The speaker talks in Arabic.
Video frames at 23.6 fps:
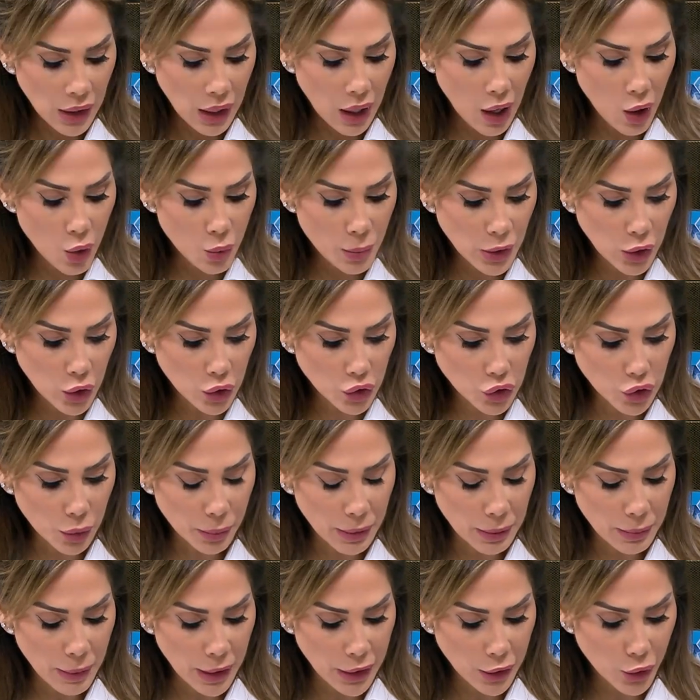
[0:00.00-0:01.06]
أو بنحطه
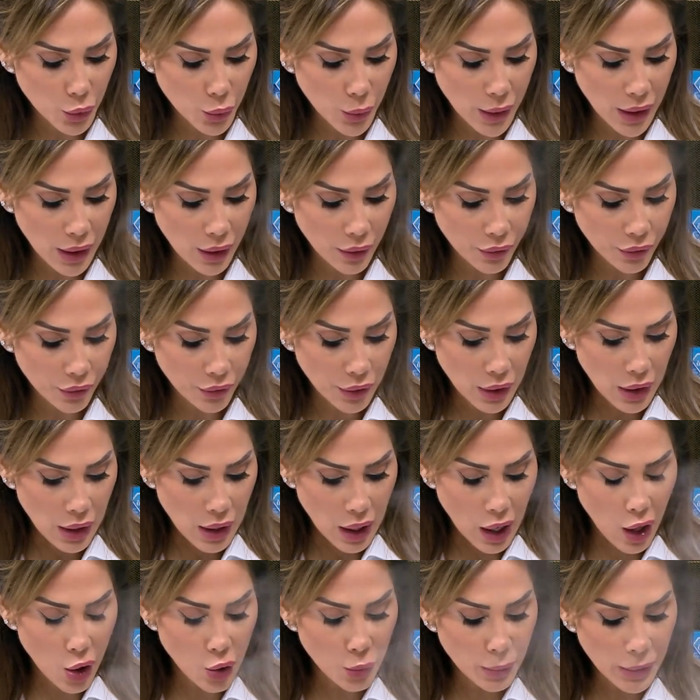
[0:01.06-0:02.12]
بالمايكروويف
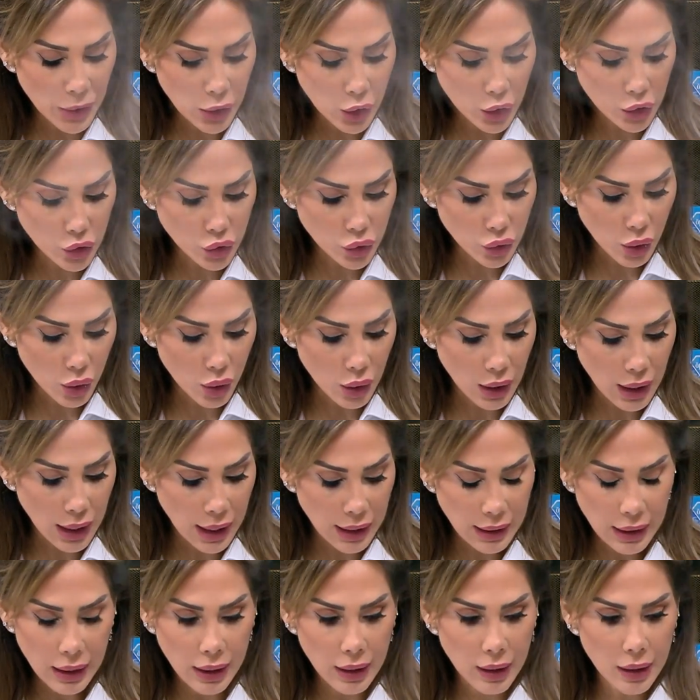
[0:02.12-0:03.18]
او بنحطه
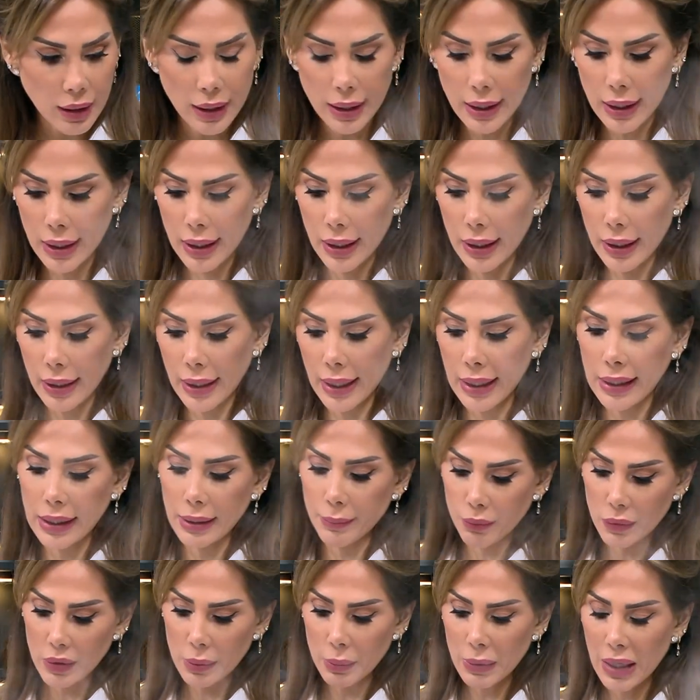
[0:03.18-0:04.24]
على آه، يعني
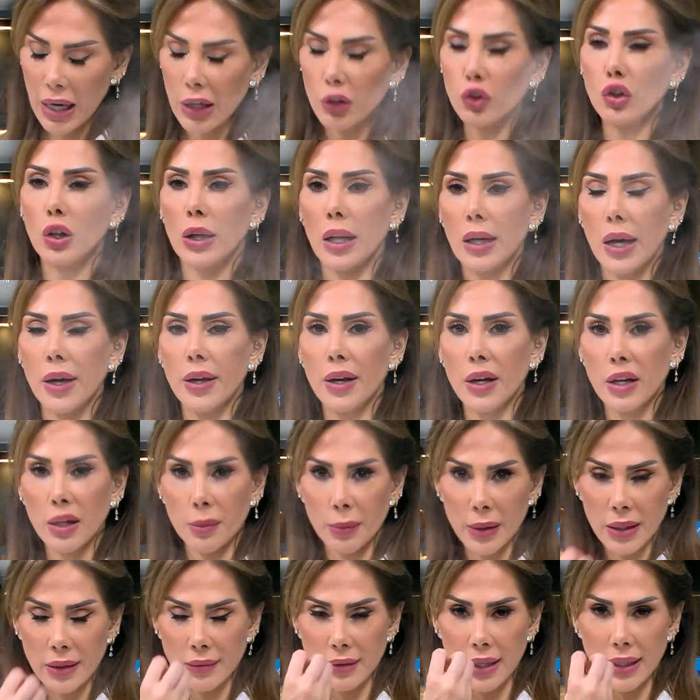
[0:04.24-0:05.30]
بنعرضه للحراره
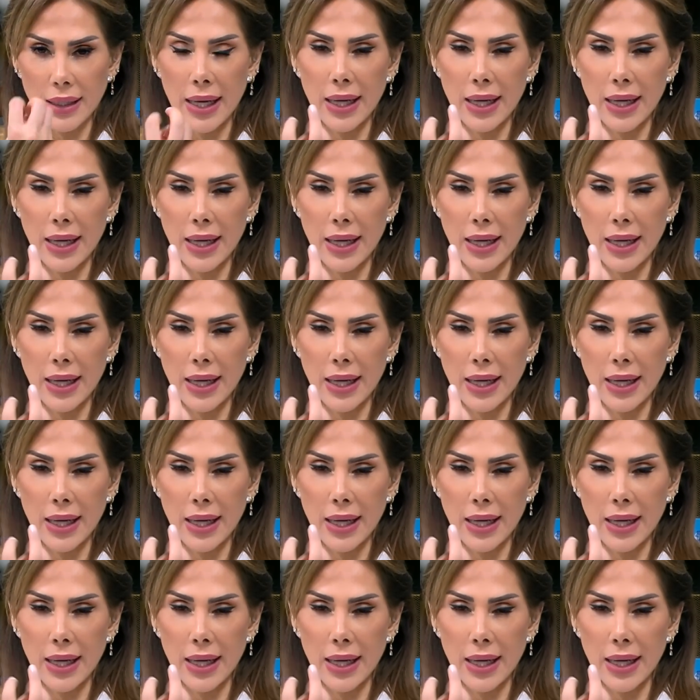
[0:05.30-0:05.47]
مره ثانيه